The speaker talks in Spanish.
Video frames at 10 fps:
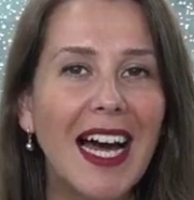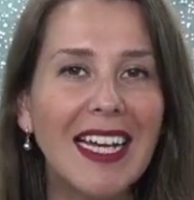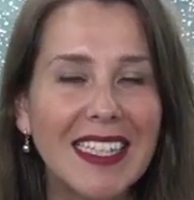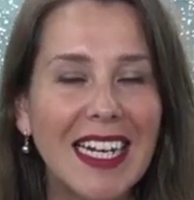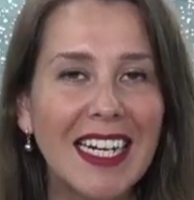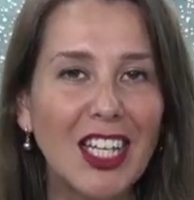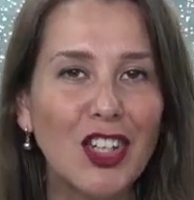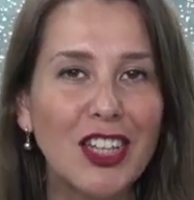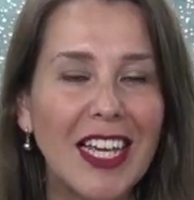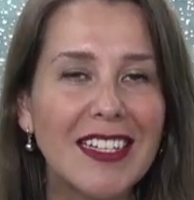hasta la
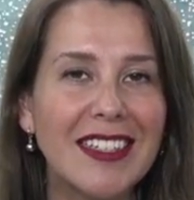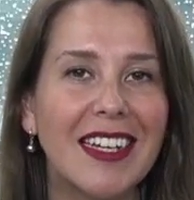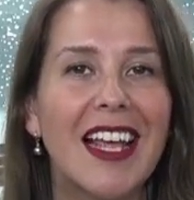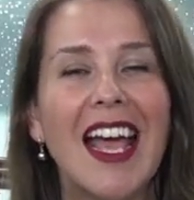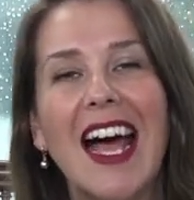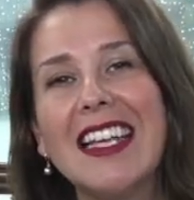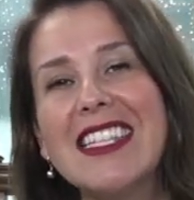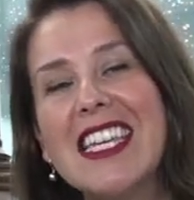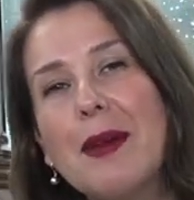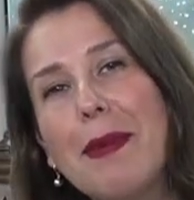región de Aysén.
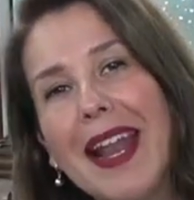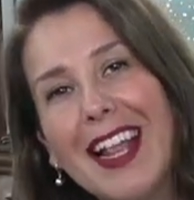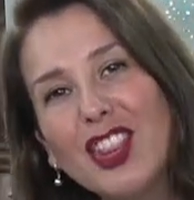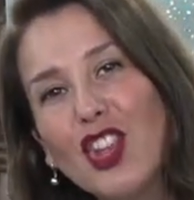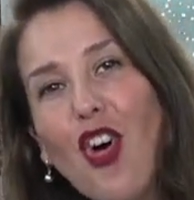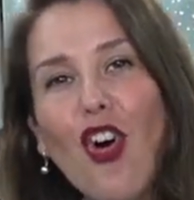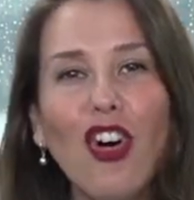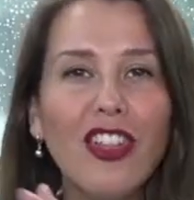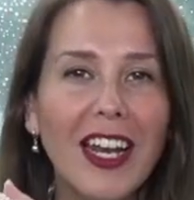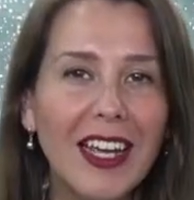Así que para
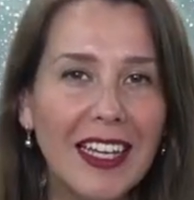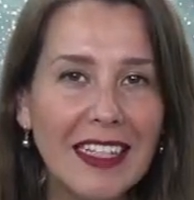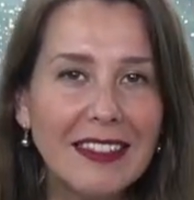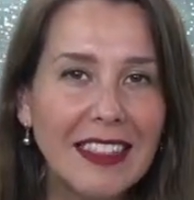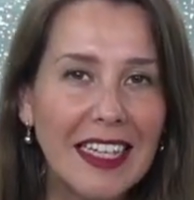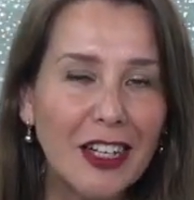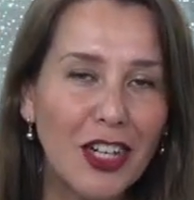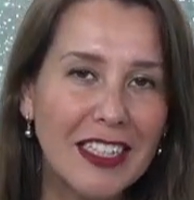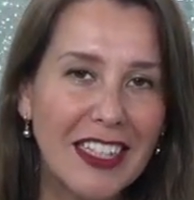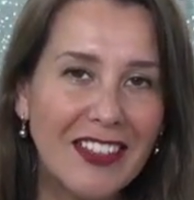toda la gente que nos
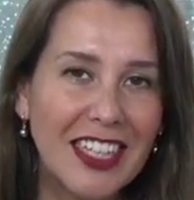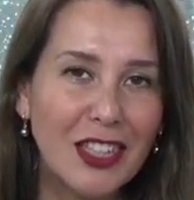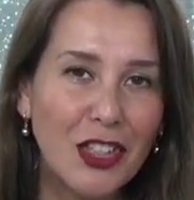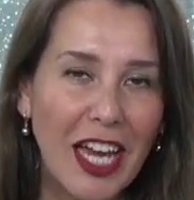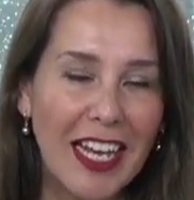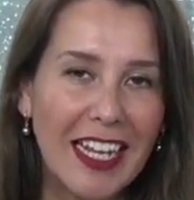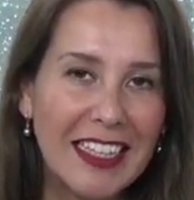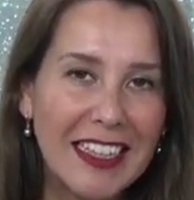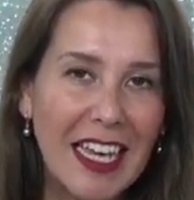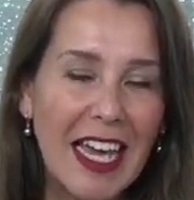está viendo en,
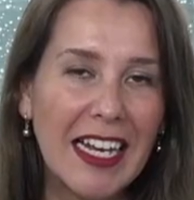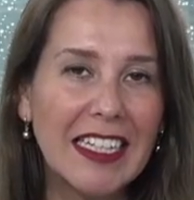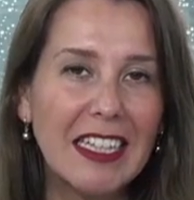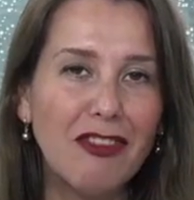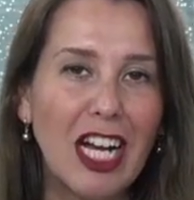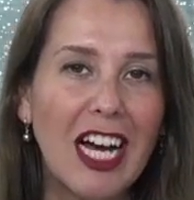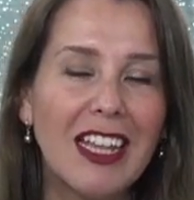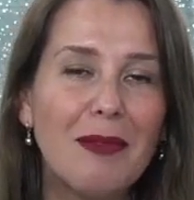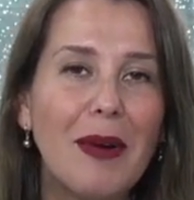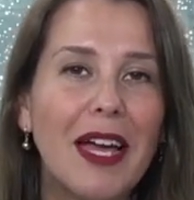este, en esta franja
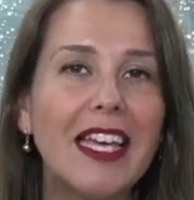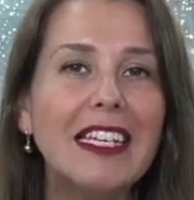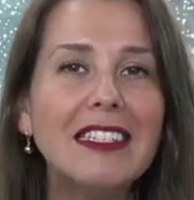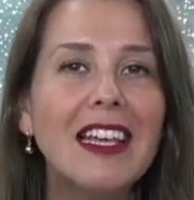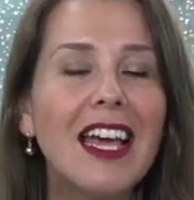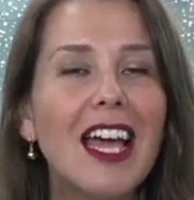de país,